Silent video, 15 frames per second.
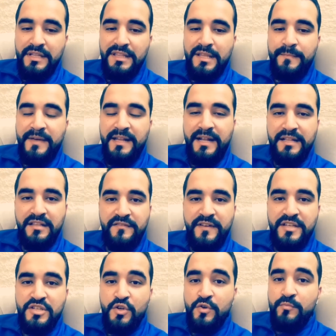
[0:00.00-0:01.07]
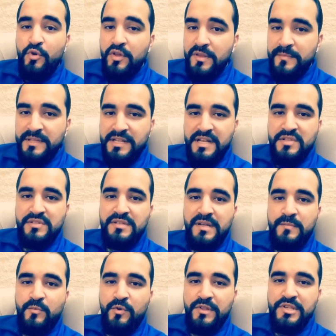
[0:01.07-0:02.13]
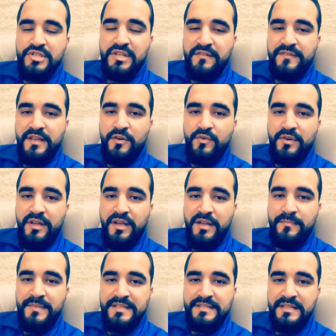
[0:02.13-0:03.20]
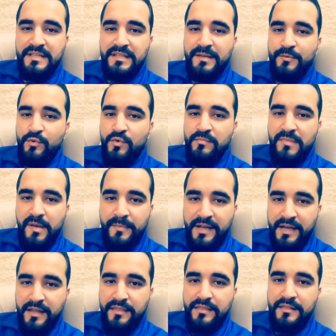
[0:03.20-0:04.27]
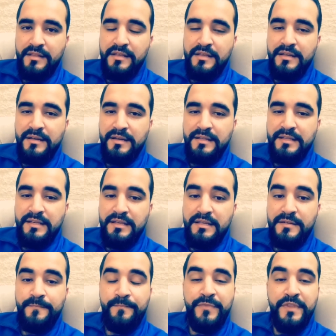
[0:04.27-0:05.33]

طبعا حتتفاجأ انه معظم التخصصات ممكن تشتغل فيها اونلاين بس انت بتكون ما بحثت كتير